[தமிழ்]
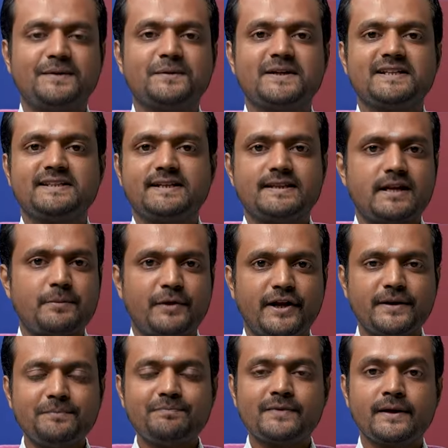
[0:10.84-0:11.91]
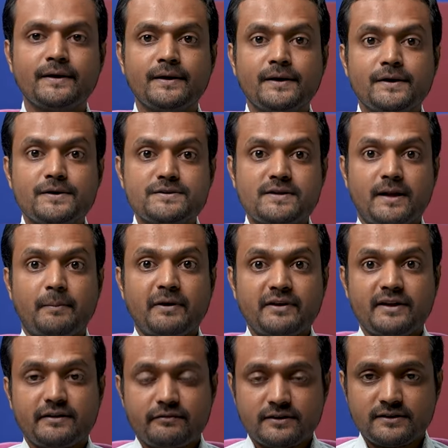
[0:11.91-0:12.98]
நான் உங்கள் இடத்துல இருந்த பாணி ஸோ நம்ம
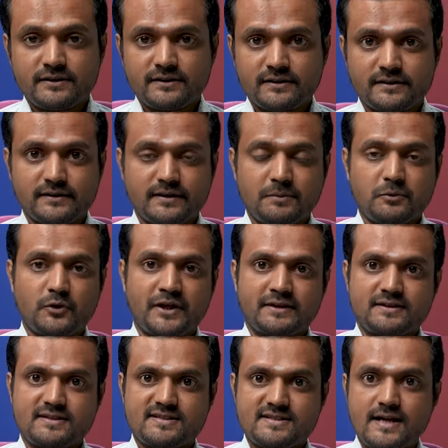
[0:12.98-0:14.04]
இன்றைக்கி வந்து நம்மளுடைய அந்த